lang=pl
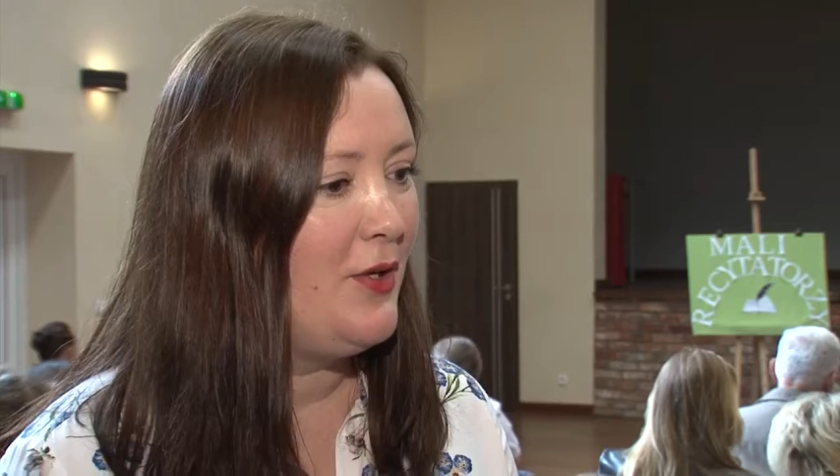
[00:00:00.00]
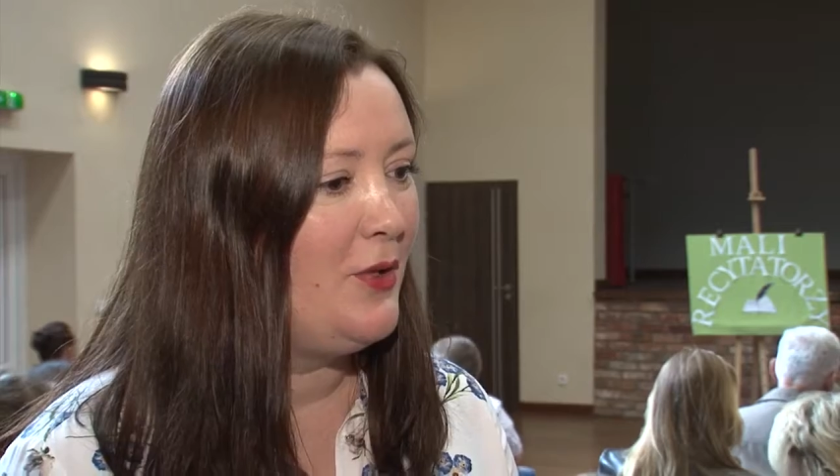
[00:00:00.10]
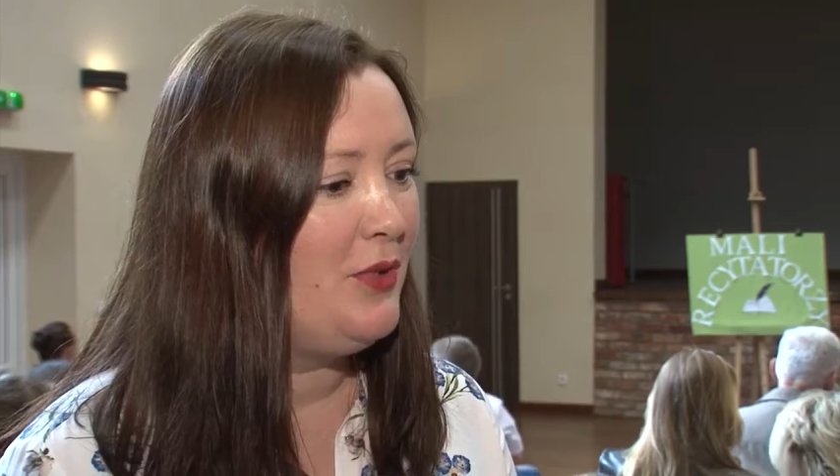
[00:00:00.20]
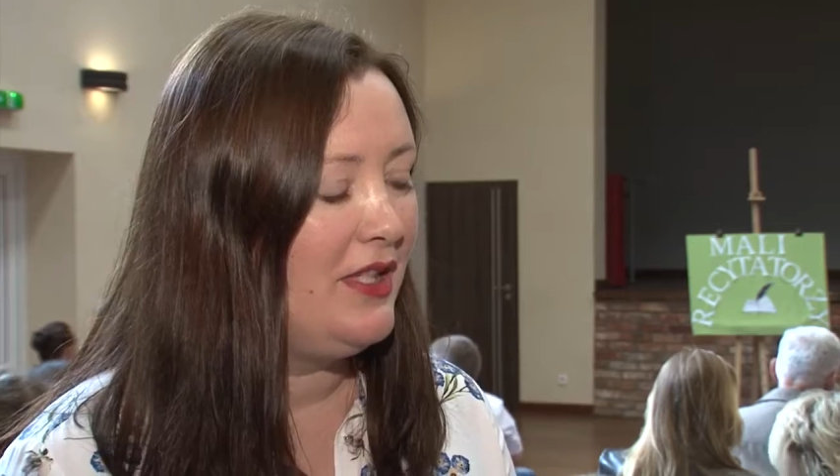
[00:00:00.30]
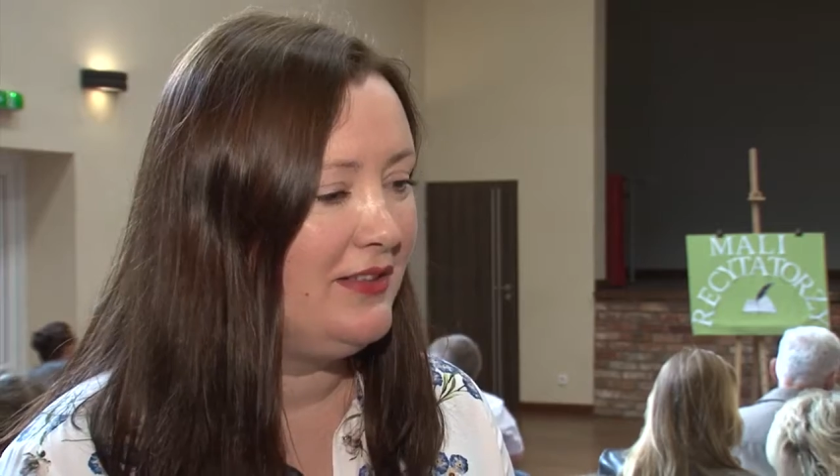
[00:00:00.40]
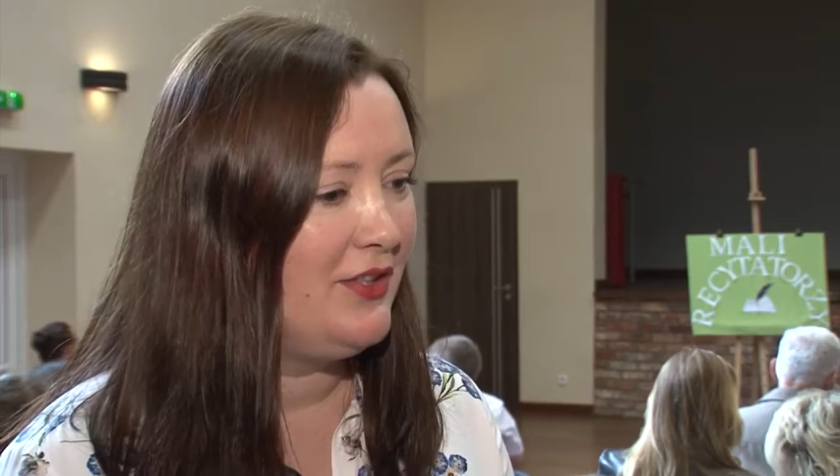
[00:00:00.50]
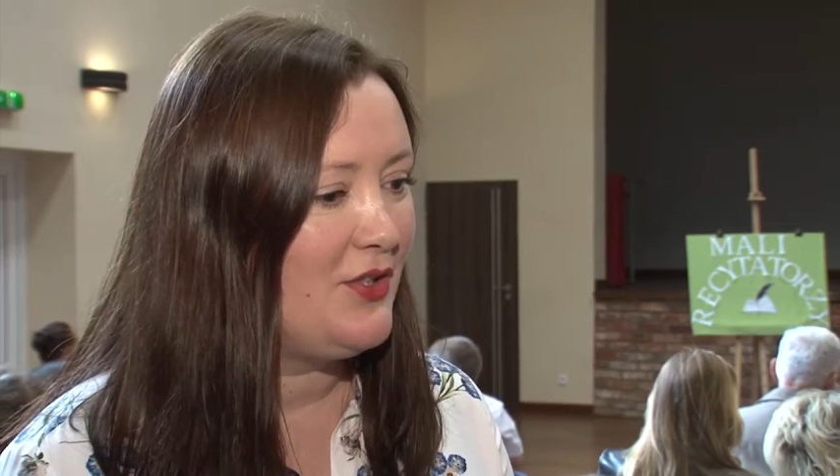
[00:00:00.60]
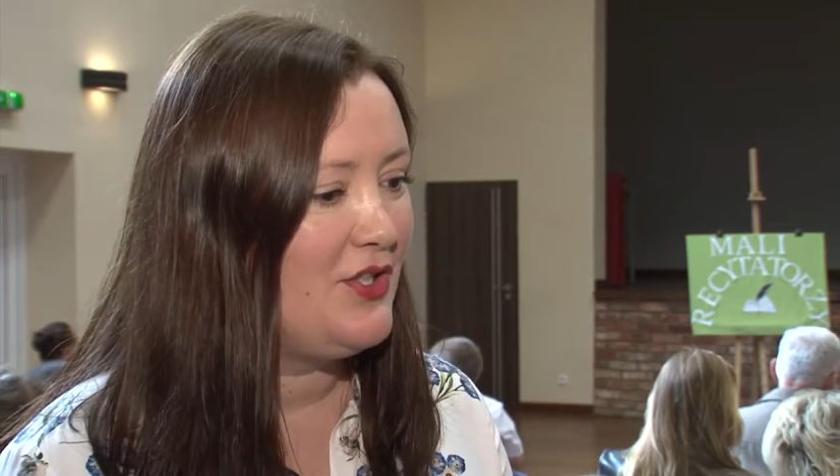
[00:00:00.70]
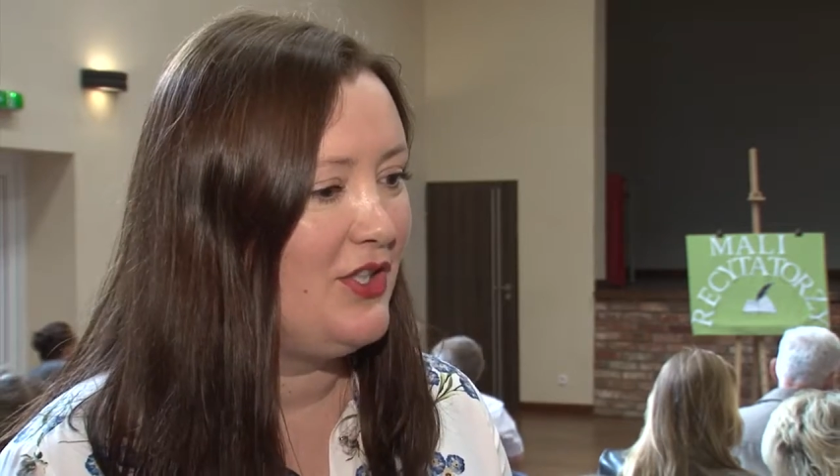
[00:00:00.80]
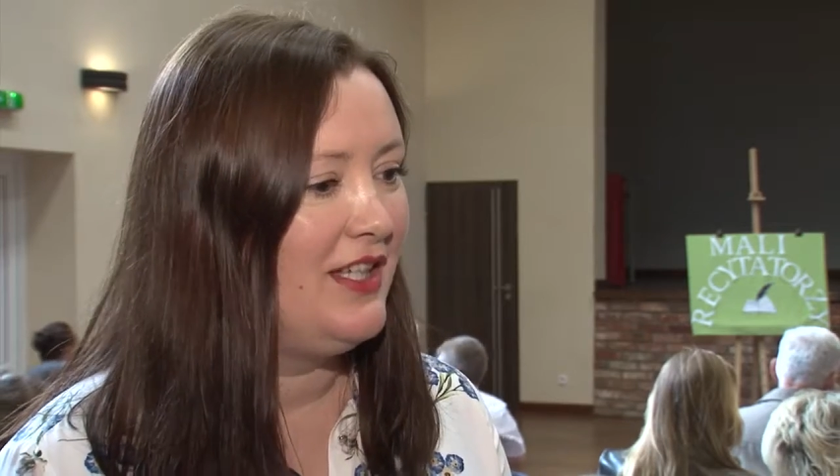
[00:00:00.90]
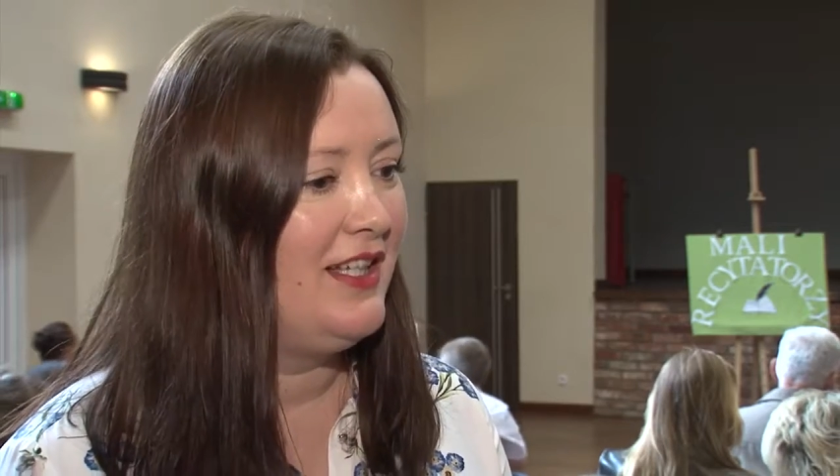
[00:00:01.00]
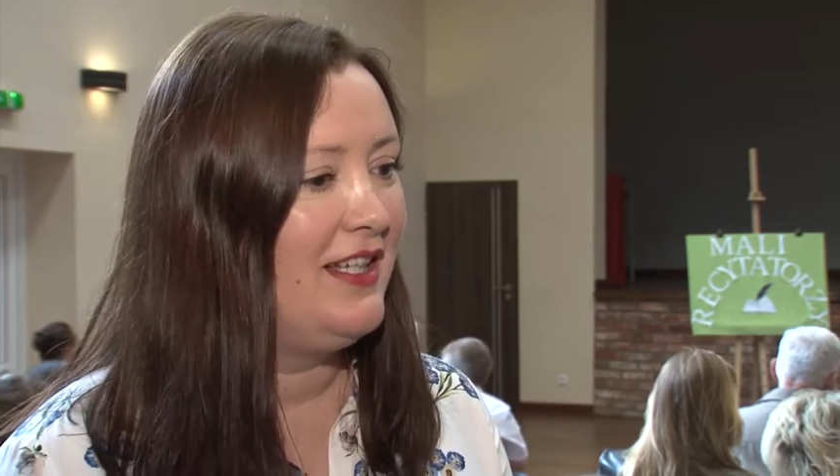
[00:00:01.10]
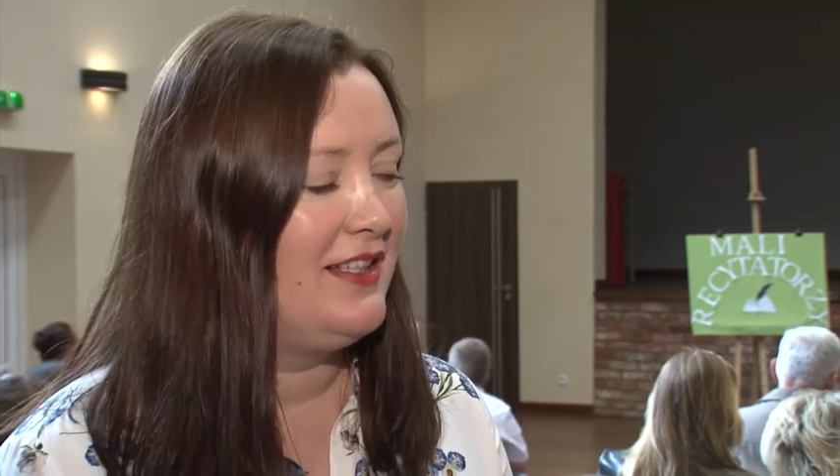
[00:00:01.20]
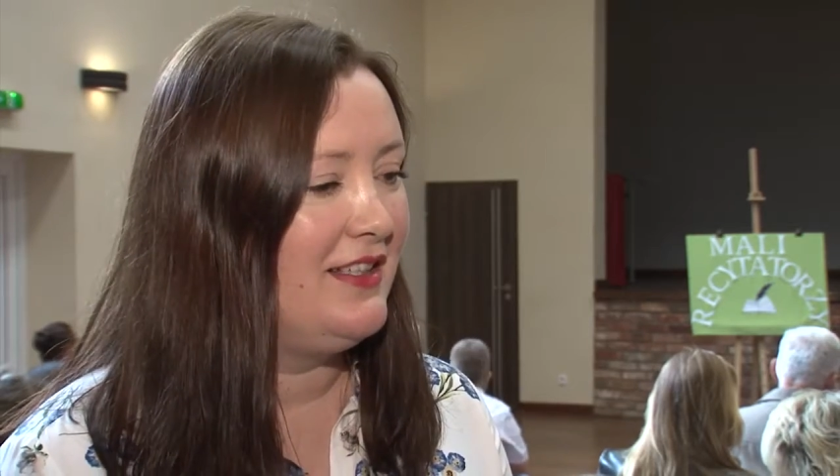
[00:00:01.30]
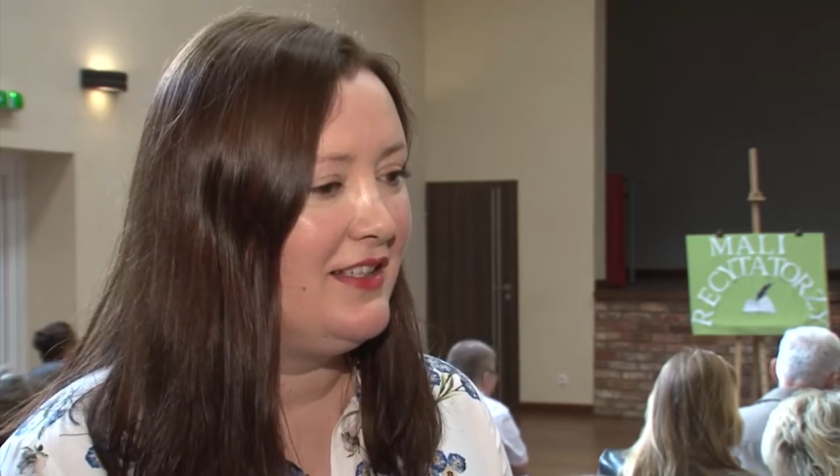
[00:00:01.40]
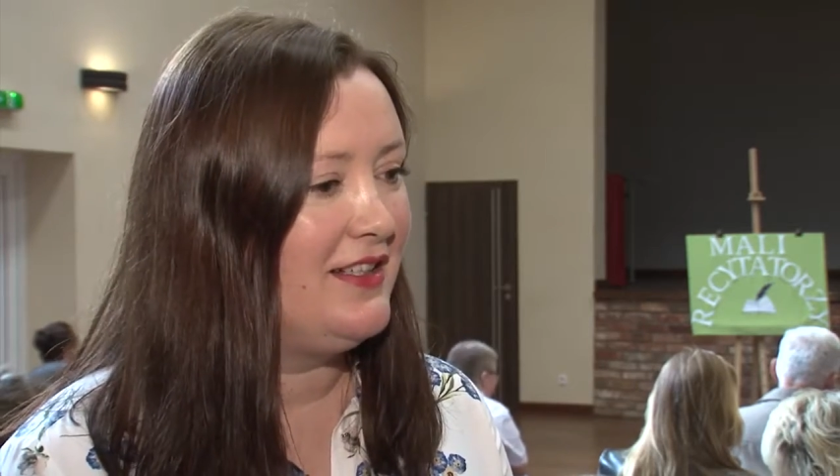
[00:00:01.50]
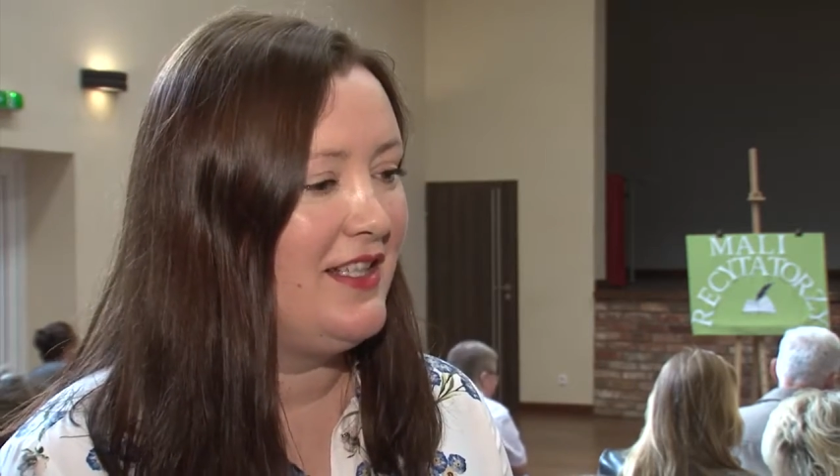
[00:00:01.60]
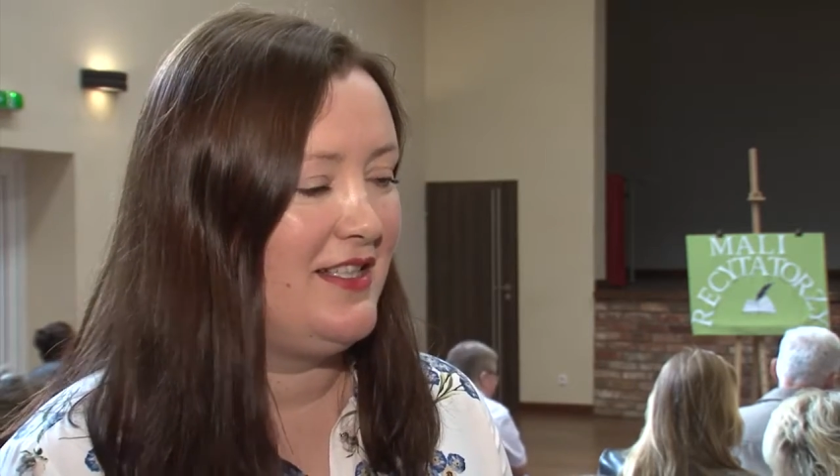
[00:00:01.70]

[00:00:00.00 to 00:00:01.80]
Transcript: umiejętności e,